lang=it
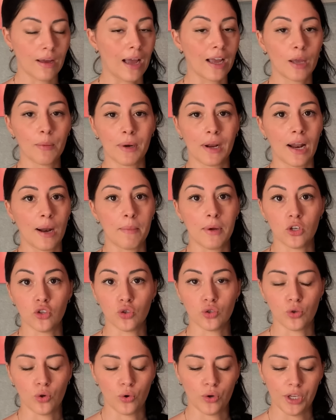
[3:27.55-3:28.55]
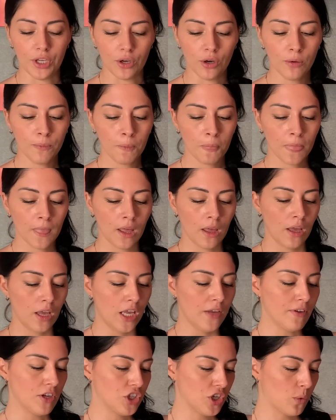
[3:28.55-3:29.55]
anche perché la mangio solo io
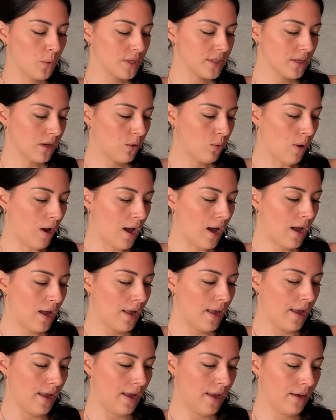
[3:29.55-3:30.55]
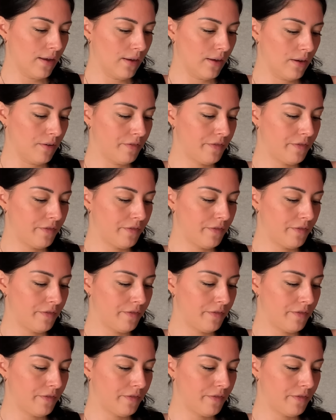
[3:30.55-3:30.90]
Invece questa qua è eh,